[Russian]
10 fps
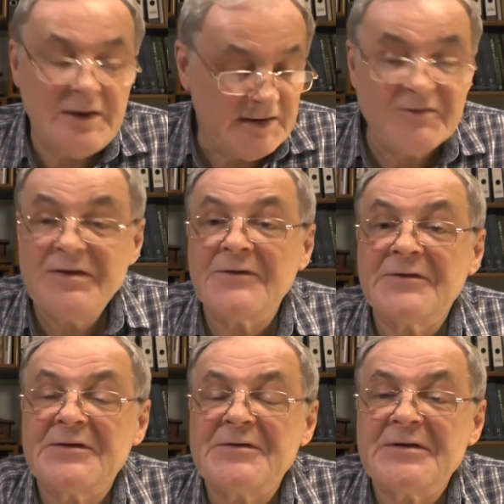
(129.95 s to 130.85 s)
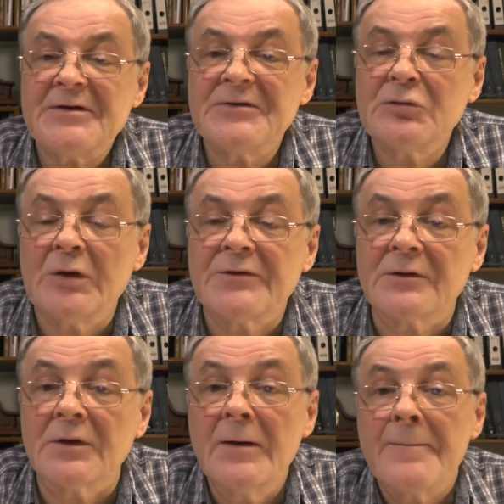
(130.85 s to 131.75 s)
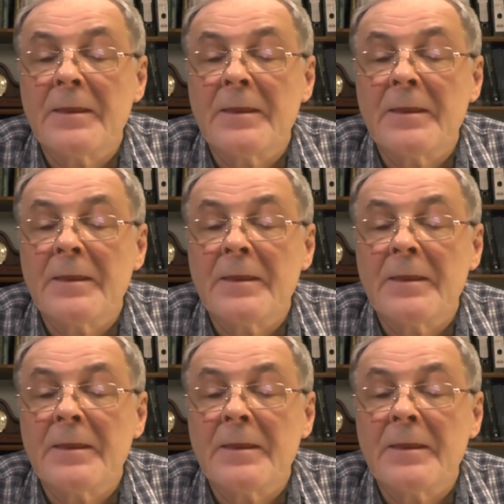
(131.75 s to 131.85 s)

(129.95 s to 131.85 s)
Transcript: ликвидации чрезвычайной ситуации.